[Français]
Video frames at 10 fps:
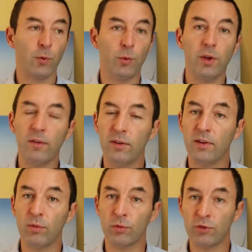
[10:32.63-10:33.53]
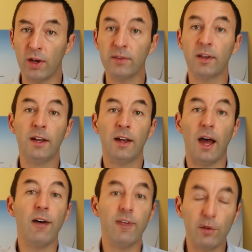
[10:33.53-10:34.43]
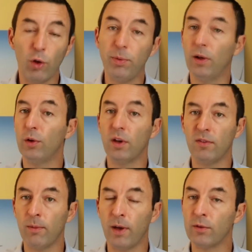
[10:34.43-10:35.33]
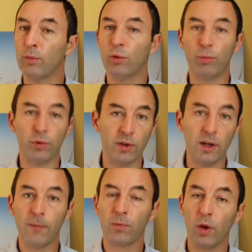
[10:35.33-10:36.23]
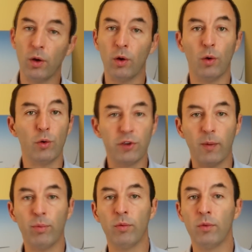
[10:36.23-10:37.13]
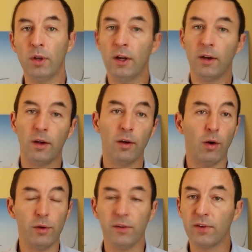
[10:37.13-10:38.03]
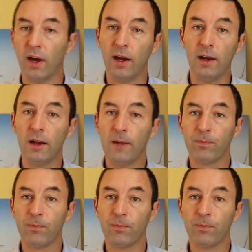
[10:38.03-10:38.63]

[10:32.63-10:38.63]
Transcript: On avait des avions de chasse avec leurs pilotes qui venaient par exemple se poser euh, au Japon, en Israël.